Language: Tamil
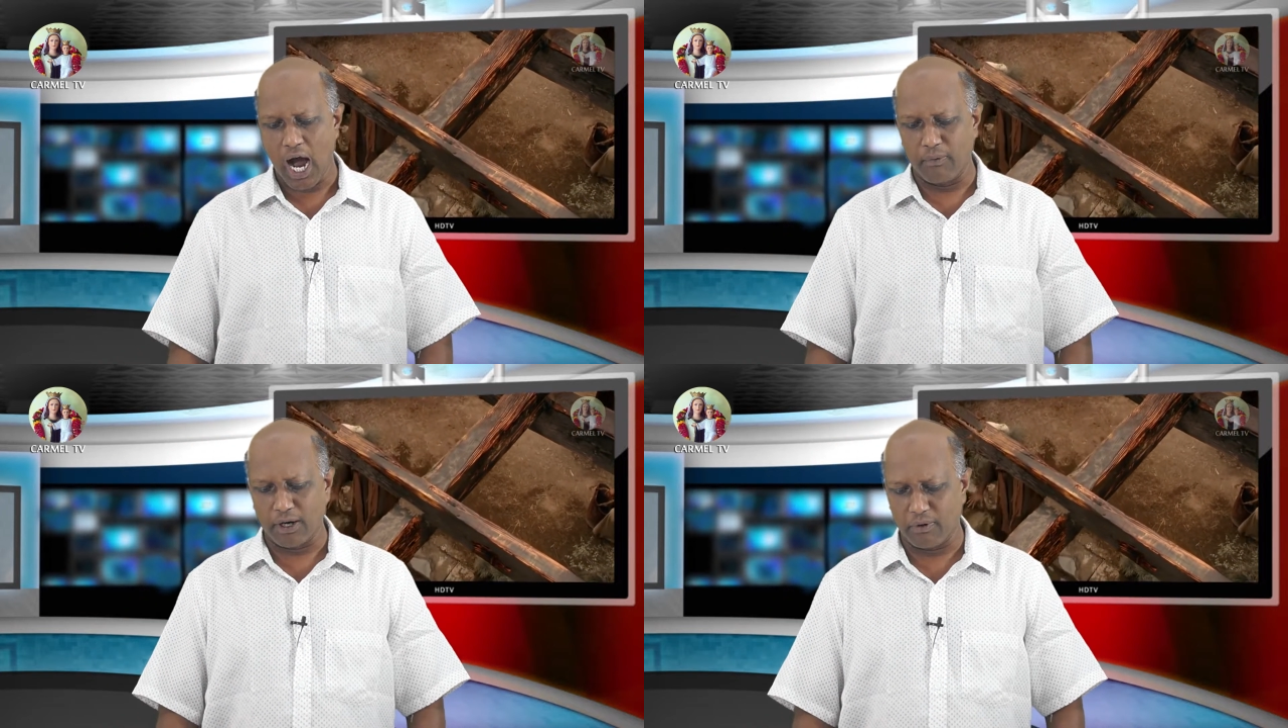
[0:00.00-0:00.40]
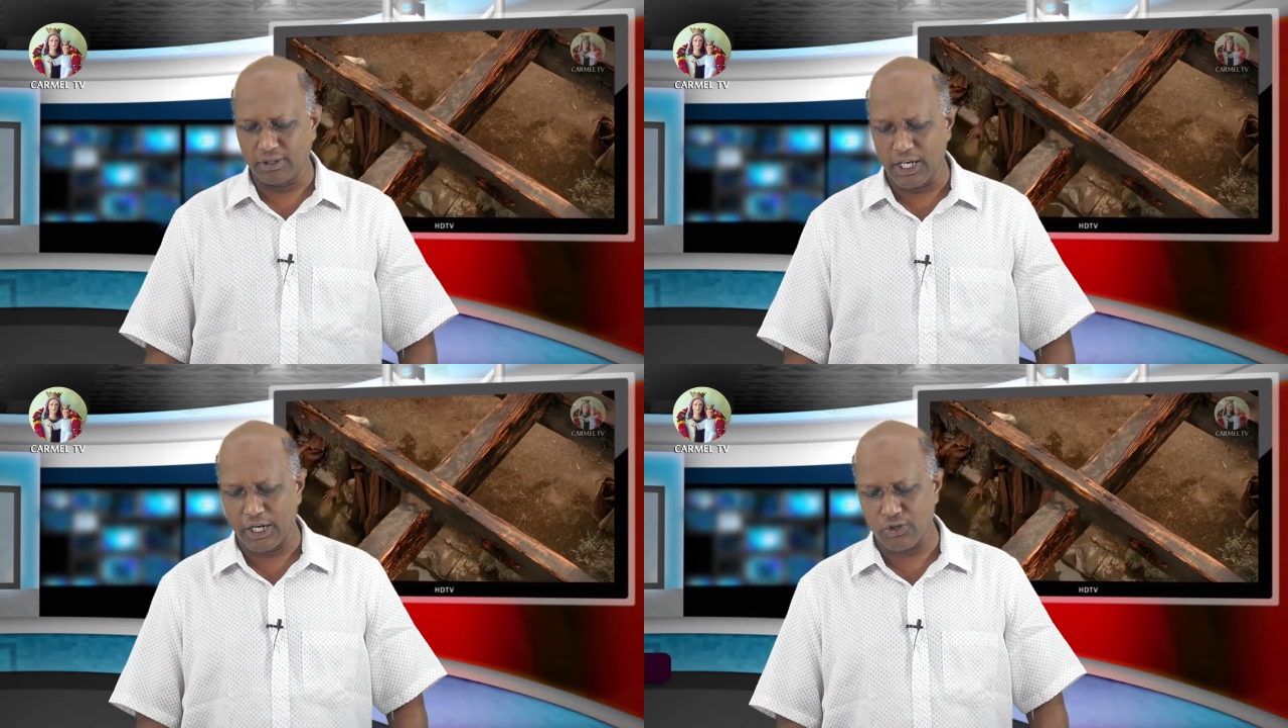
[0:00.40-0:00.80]
அவன்
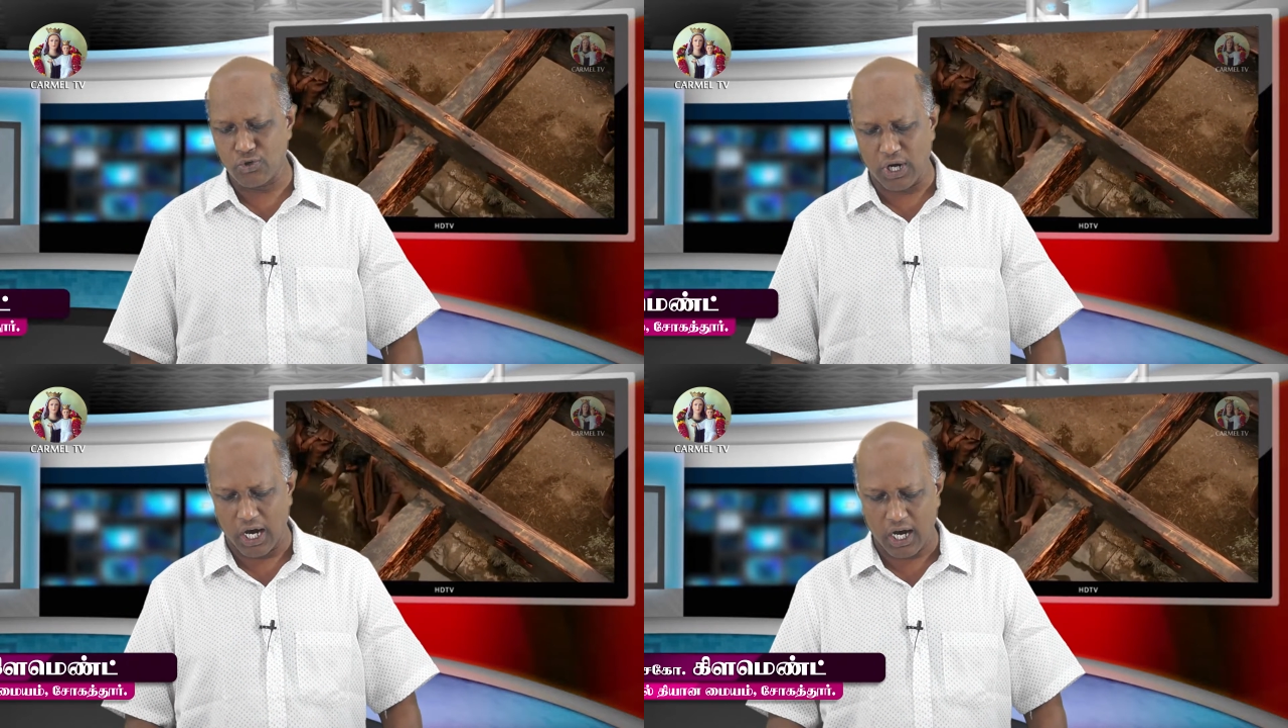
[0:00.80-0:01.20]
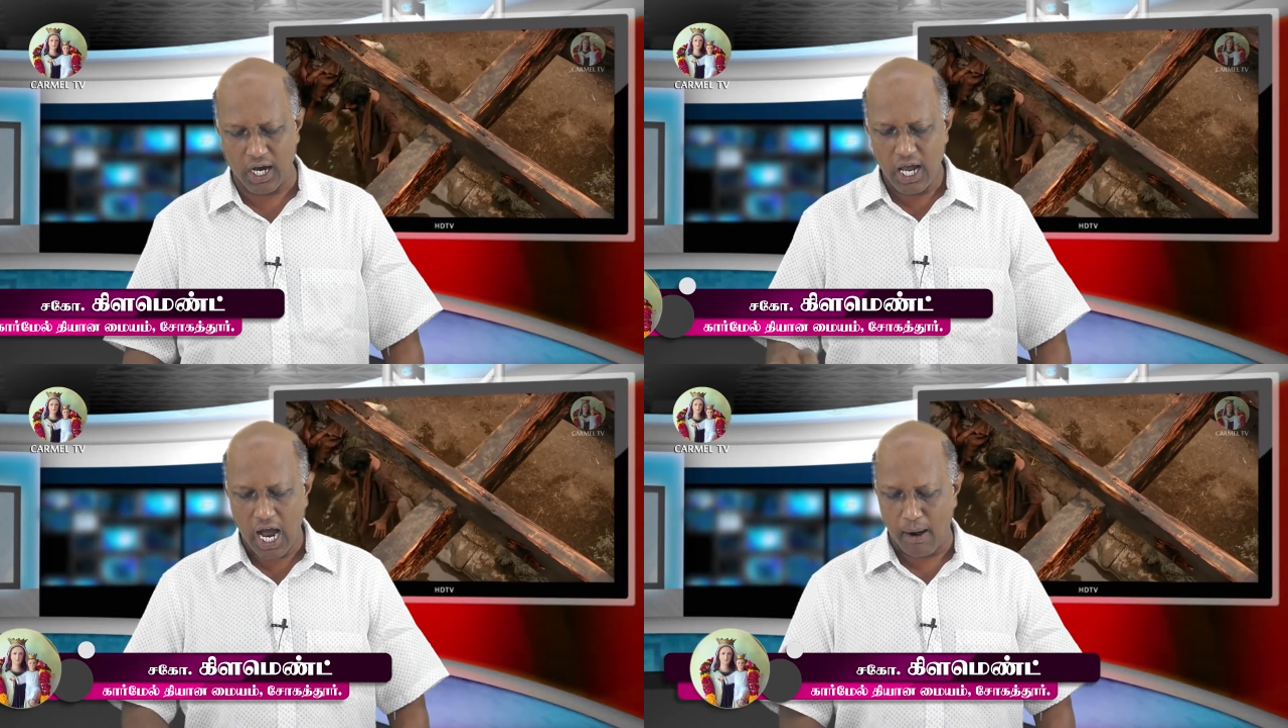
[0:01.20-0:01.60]
வந்து என்ன சொன்னால்
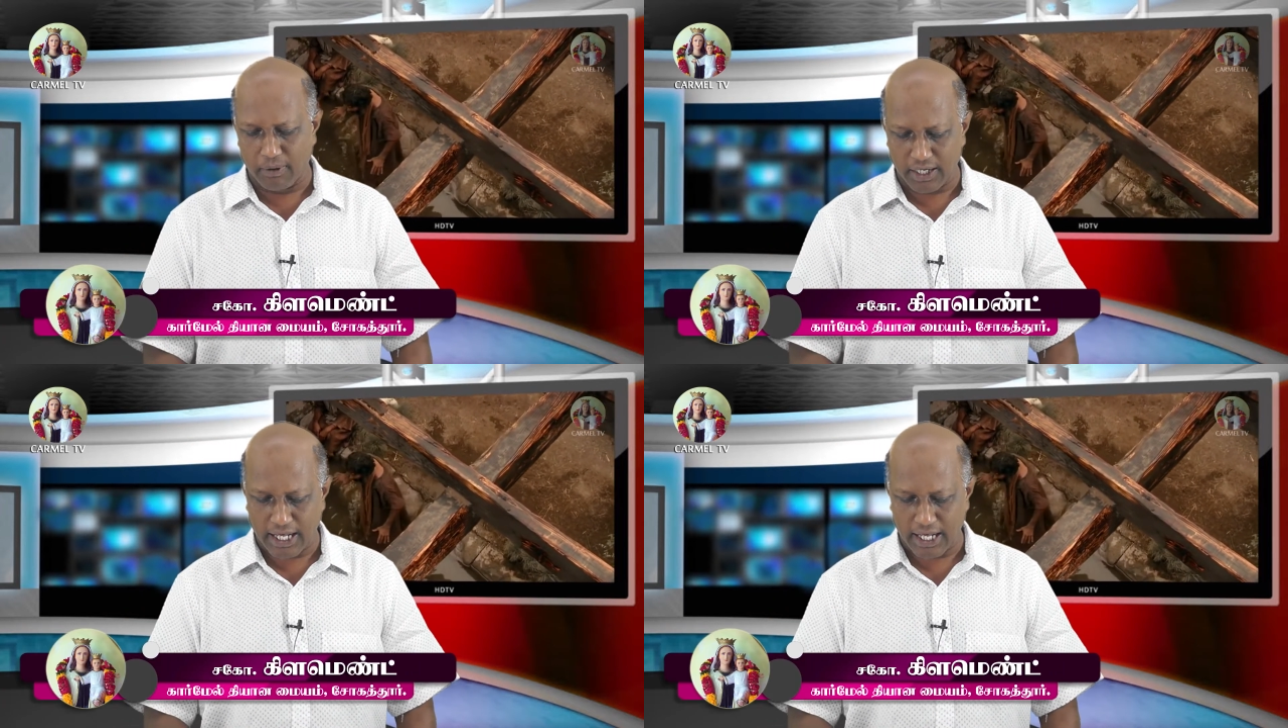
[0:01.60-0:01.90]
அவன்